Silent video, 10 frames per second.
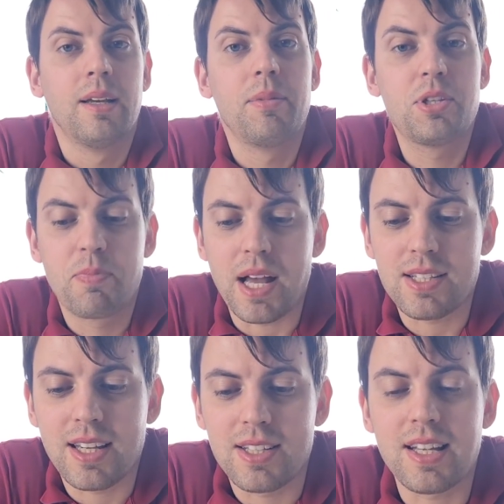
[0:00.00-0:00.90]
mi
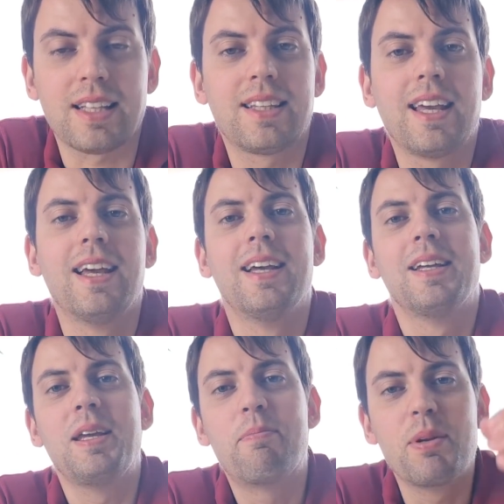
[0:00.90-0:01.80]
dispiace che siate
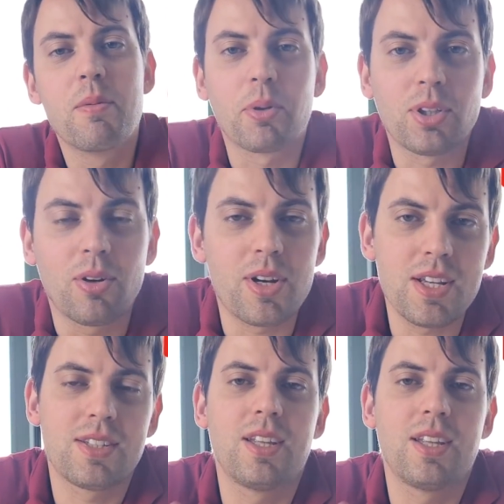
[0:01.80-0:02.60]
i primi protagonisti